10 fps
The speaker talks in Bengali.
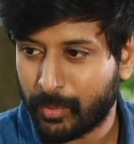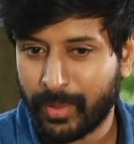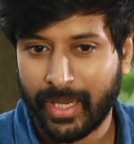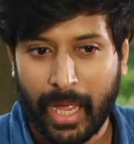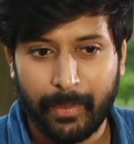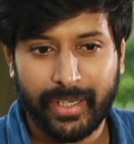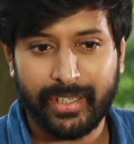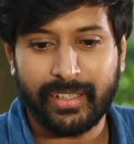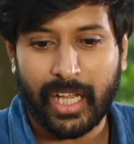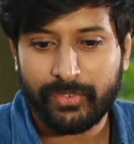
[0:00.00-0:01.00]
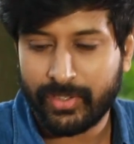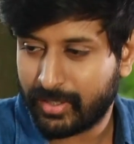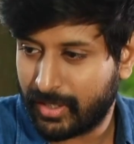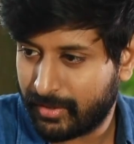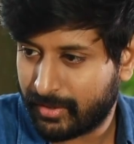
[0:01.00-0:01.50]
পারবো মানে আমার এই
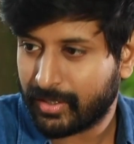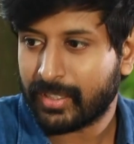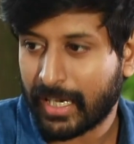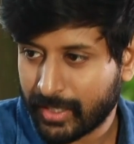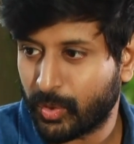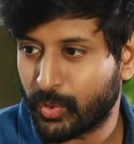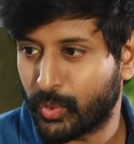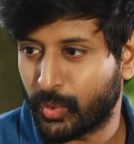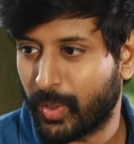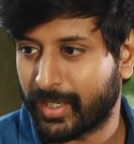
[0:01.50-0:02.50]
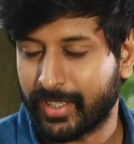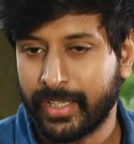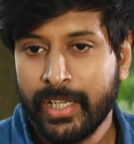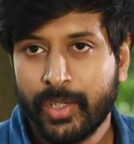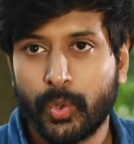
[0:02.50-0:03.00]
নার্ভাসনেস কাটানোর জন্য আর কি
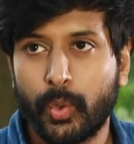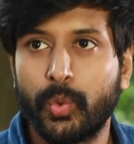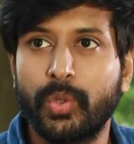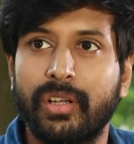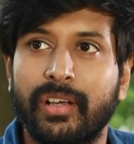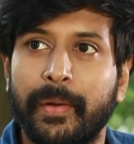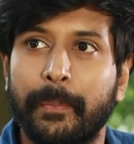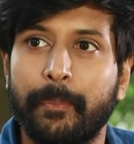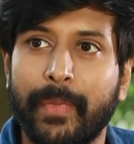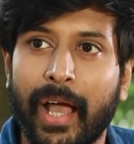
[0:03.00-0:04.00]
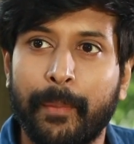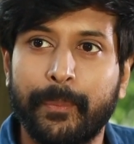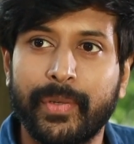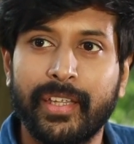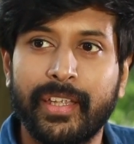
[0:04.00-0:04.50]
ধরুন
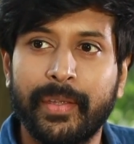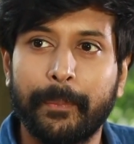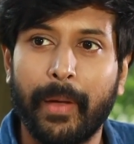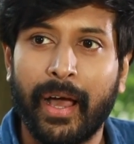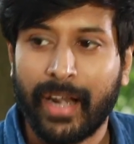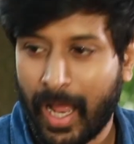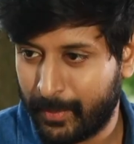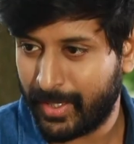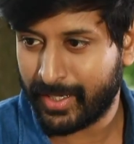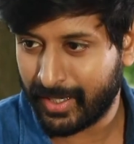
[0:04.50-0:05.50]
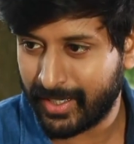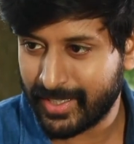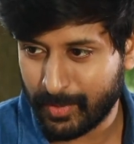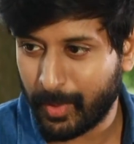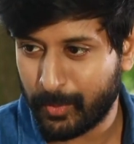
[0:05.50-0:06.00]
আপনি আর আমি এখানে
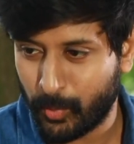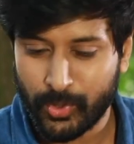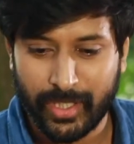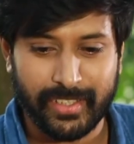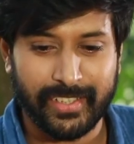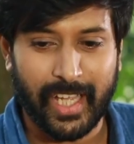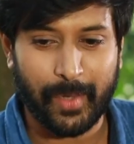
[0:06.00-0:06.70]
যেভাবে বসে আছি